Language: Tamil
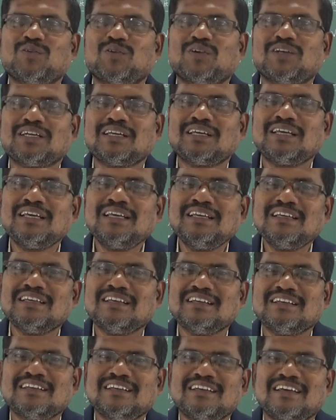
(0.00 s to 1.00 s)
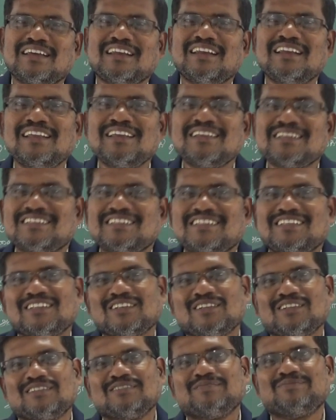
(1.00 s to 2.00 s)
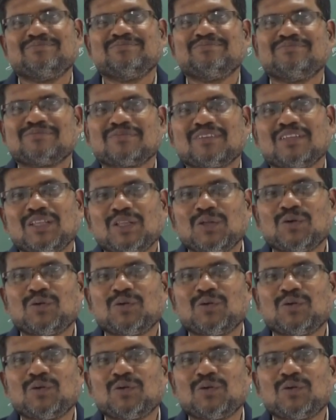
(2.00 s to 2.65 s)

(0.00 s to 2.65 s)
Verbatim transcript: உனக்கு ரிலீஸ் இந்த